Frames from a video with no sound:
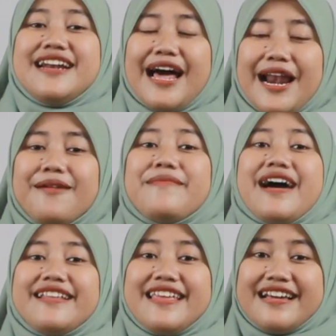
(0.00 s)
Dalam
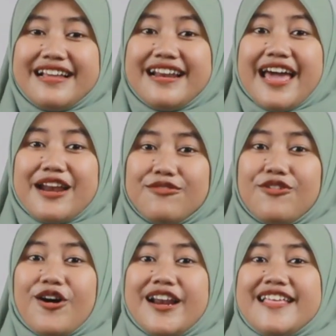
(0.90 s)
artikel NU
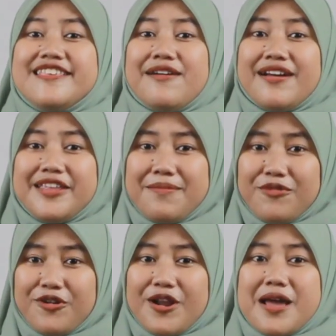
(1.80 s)
Online Jawa
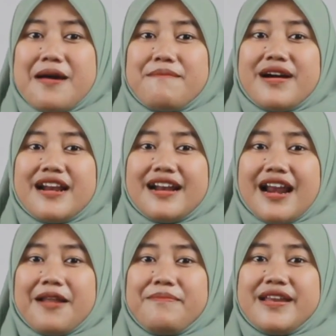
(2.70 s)
Timur
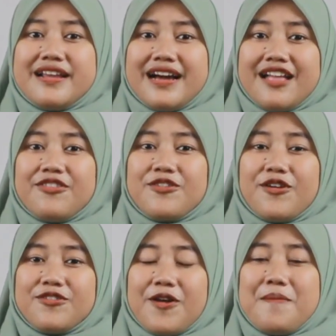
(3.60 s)
mengenal lebih dekat
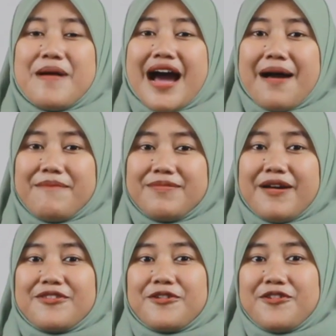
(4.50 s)
sosok Mbah Hamid
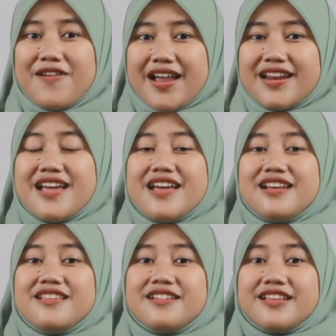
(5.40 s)
Pasuruan,
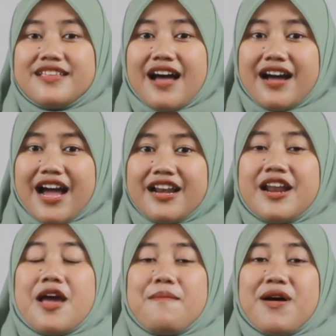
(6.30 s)

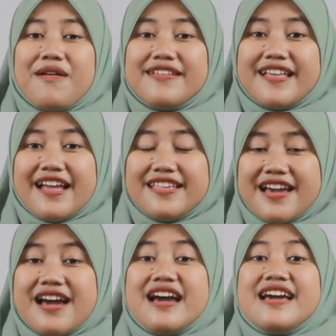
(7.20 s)
diceritakan
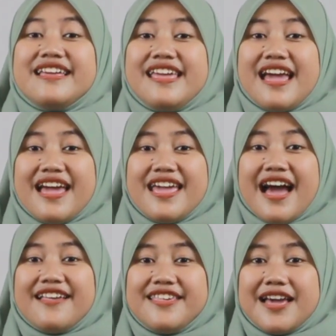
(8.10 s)
bahwasanya Kiai
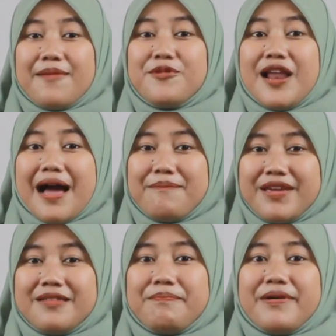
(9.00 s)
Haji Abdul
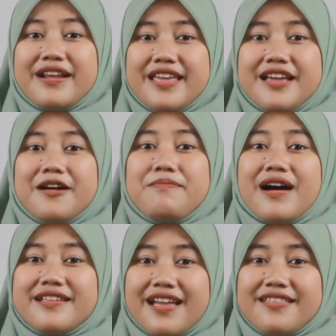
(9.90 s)
Hamid pergi ke
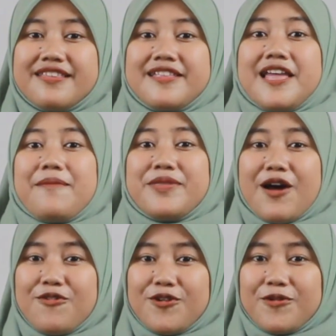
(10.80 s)
Baghdad setiap
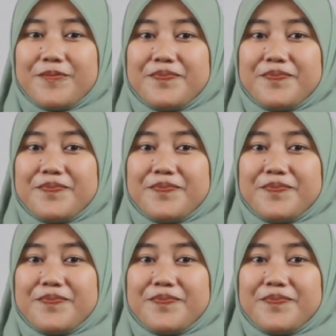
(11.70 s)
tahun.